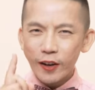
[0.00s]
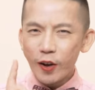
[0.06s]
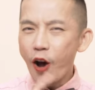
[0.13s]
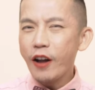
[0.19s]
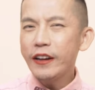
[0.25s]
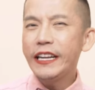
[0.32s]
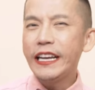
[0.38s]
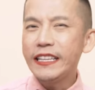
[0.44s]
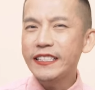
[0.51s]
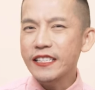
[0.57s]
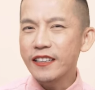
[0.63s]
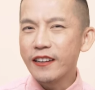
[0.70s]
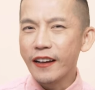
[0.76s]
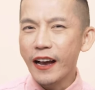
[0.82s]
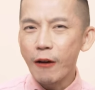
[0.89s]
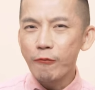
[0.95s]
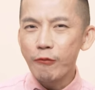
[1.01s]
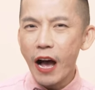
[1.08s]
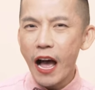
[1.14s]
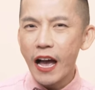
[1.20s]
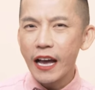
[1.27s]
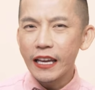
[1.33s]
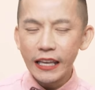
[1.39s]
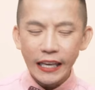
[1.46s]
ข้อนี้จะเสนอคำว่า
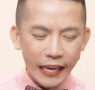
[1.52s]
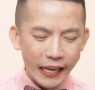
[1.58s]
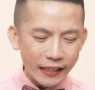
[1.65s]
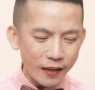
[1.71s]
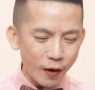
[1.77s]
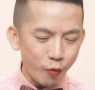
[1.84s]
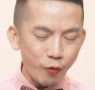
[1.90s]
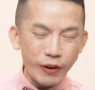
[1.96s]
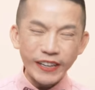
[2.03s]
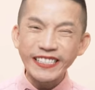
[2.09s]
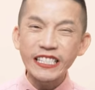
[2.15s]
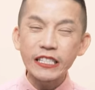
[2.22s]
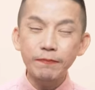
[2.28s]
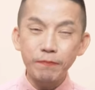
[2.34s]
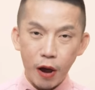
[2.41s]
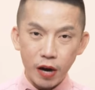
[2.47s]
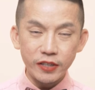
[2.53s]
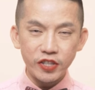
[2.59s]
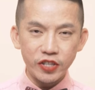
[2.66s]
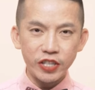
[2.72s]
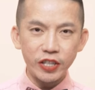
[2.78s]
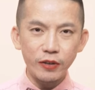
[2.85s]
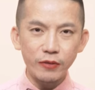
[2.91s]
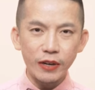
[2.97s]
in response
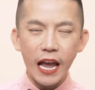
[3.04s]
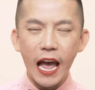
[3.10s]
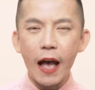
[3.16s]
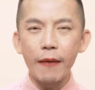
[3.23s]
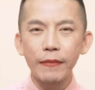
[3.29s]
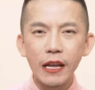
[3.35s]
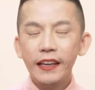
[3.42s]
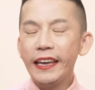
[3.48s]
to นะครับ